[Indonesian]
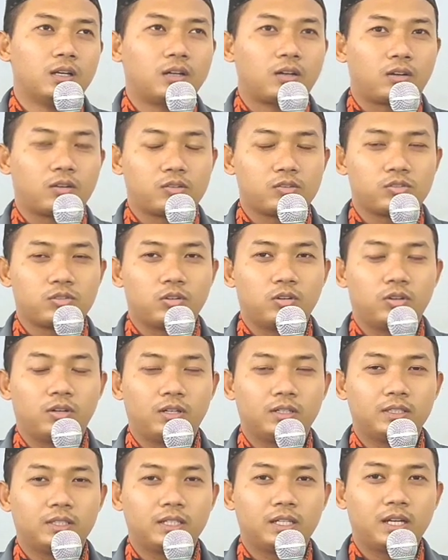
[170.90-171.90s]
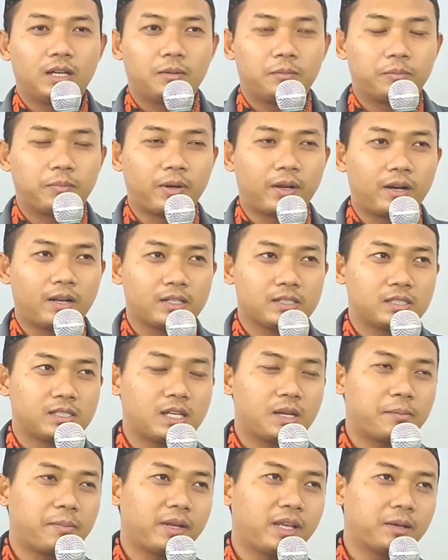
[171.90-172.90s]
Rasulullah Antika barang
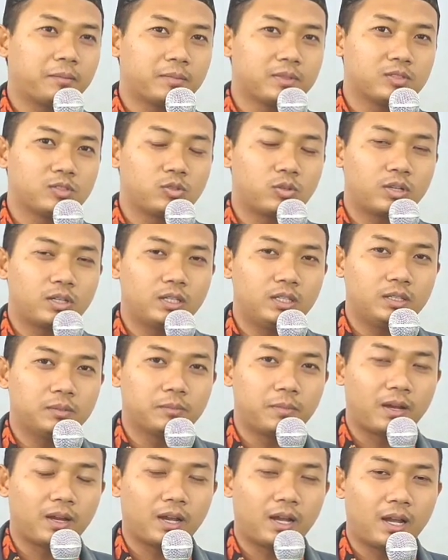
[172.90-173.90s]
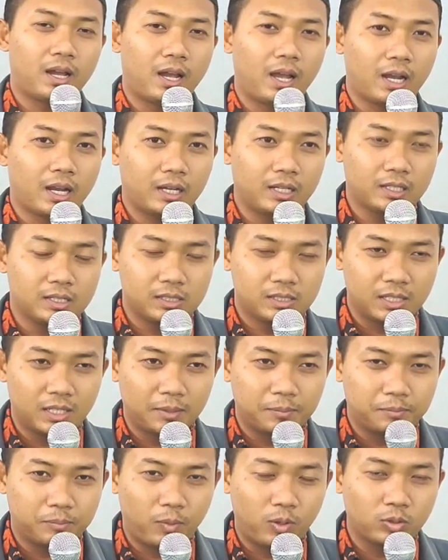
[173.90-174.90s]
siapa yang mencuri maka akan
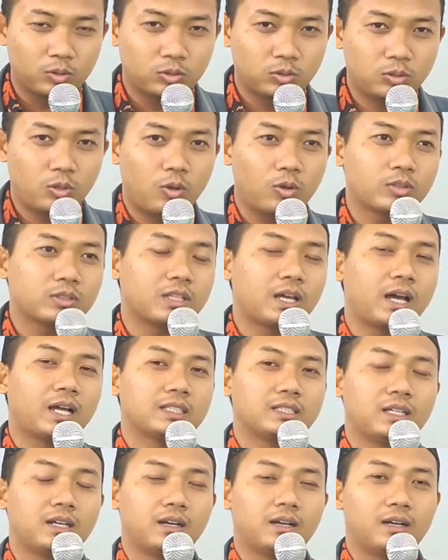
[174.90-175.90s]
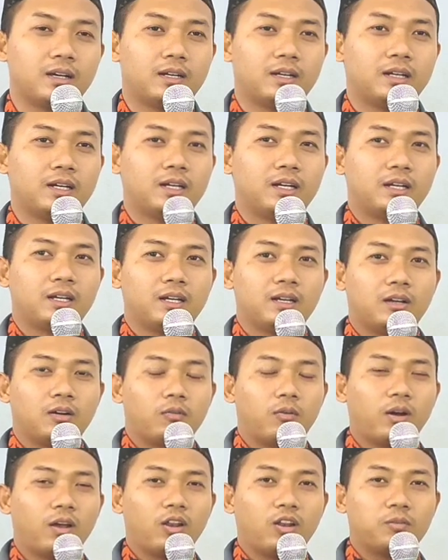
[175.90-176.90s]
saya potong tangannya
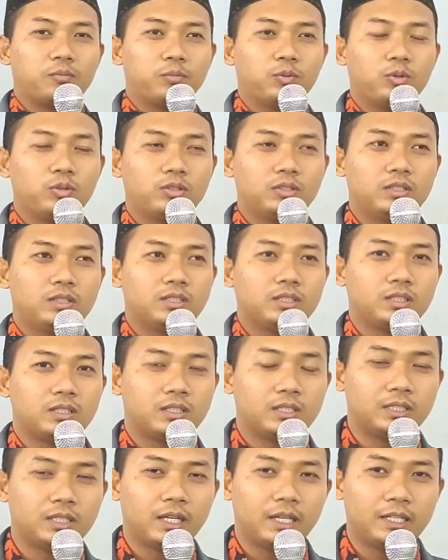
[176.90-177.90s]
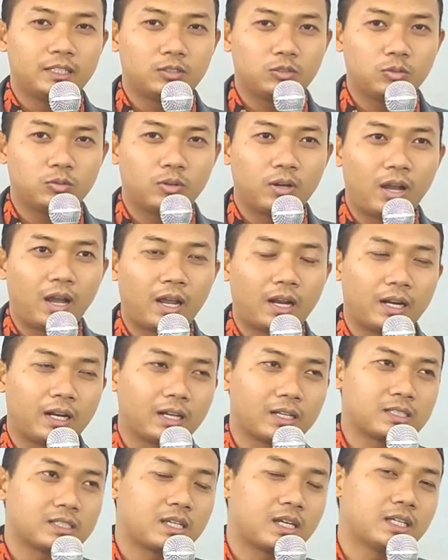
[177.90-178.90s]
walaupun dia itu
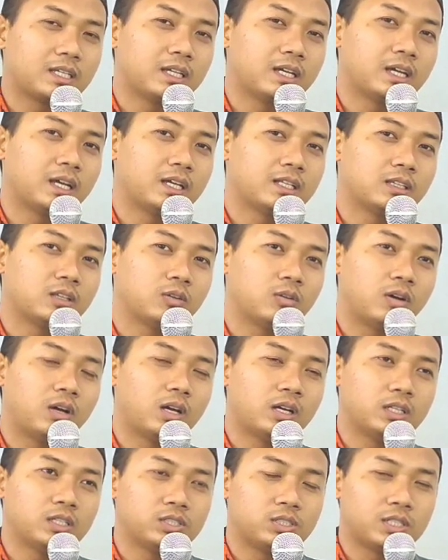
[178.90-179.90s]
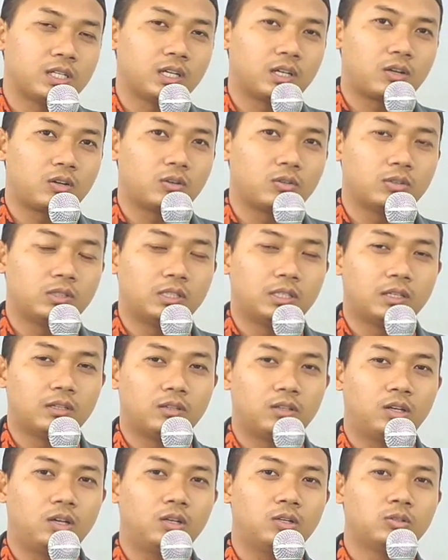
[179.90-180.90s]
anak saya atau Aisyah
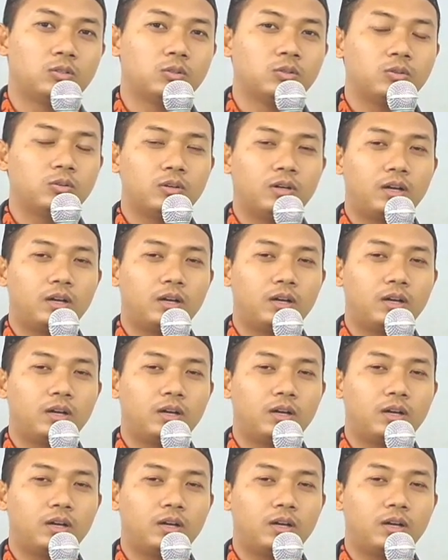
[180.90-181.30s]
radhiyallahu